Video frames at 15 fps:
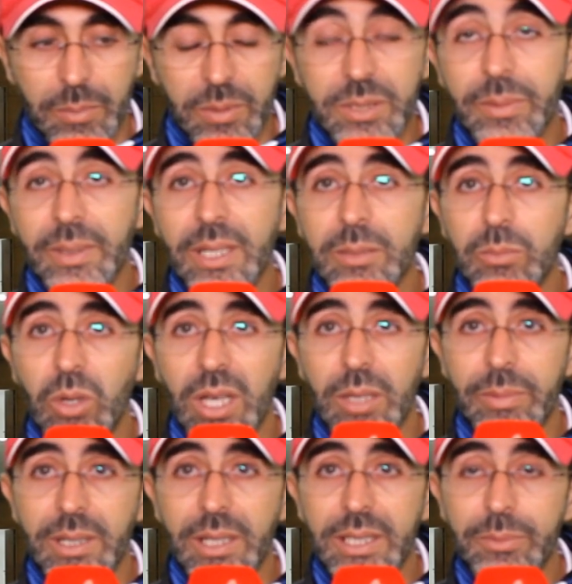بالنسبه لهذه
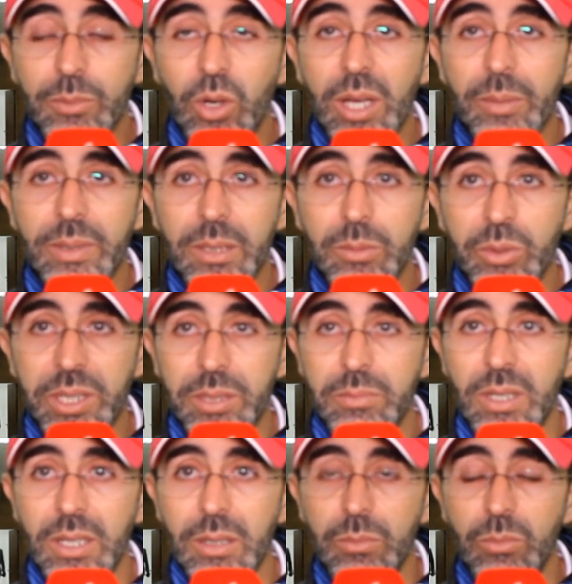المقابله هذه مقابله
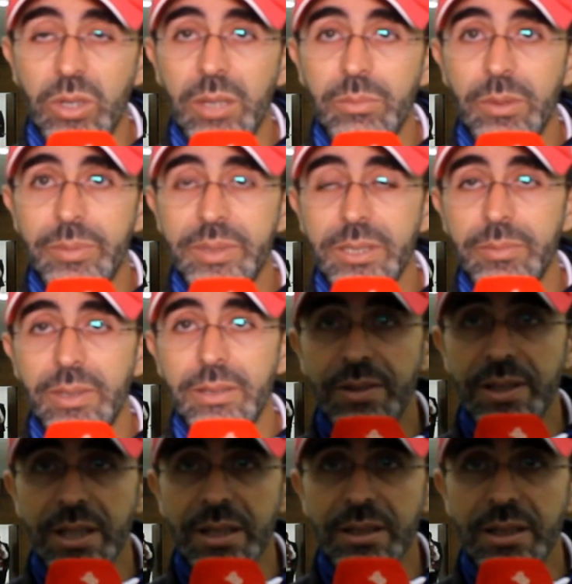مهمه مهمه بالنسبه
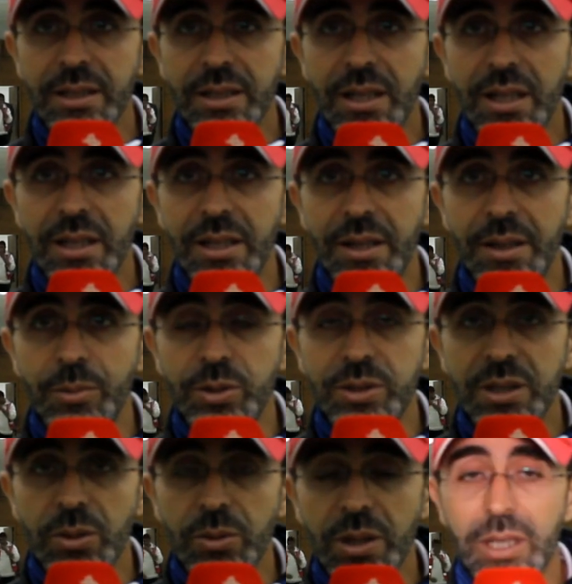للفريق ديالنا على
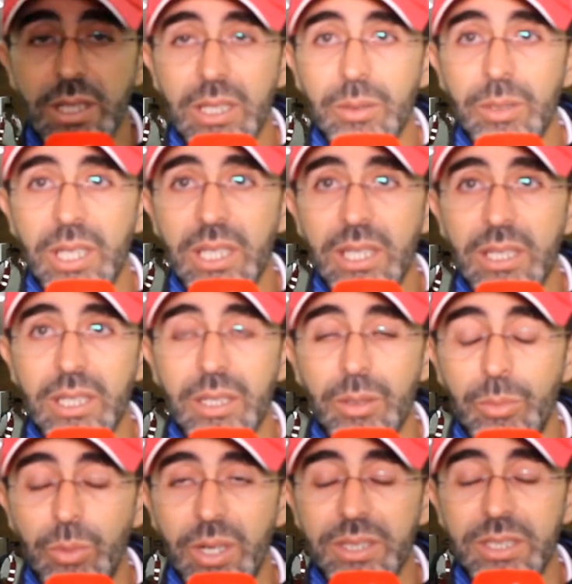مستوى آه،
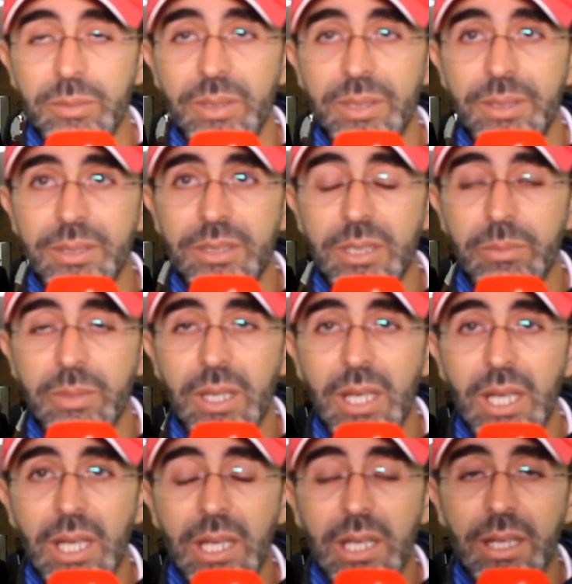مقدمه الترتيب
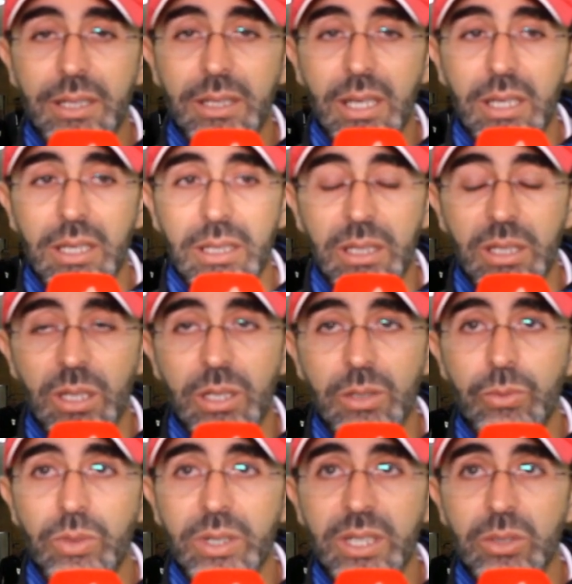لان يعني
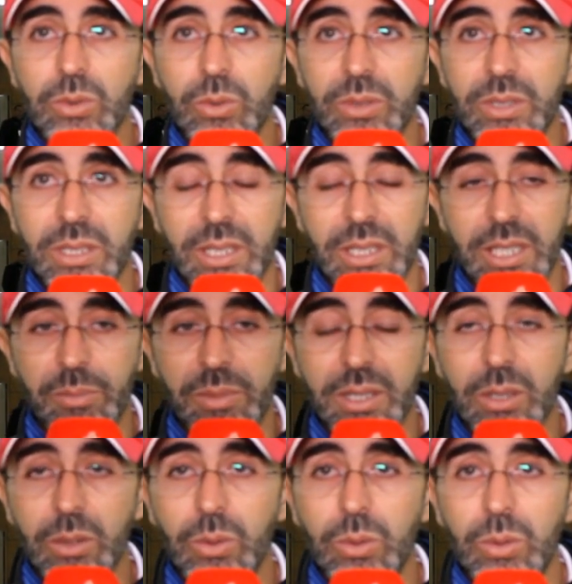فوا كتكون كما
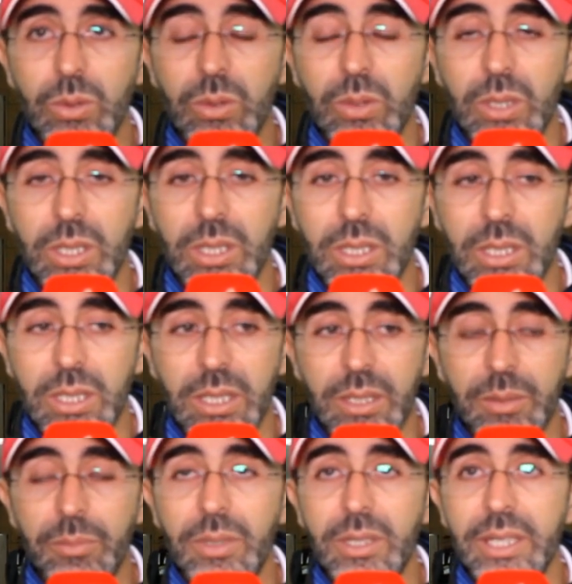كنقولوا
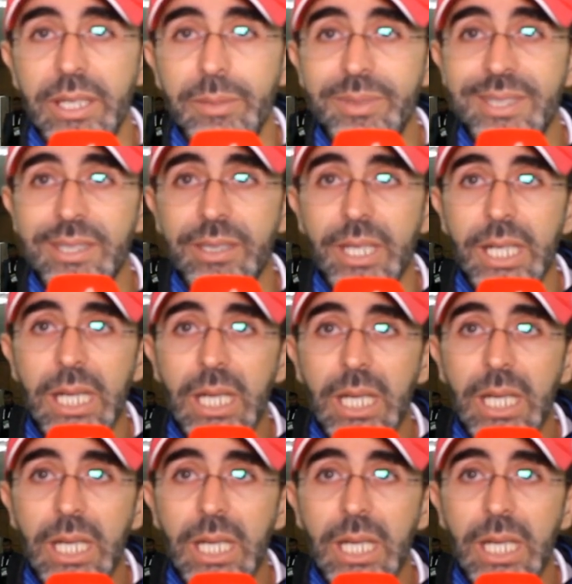آه، يعني متصدر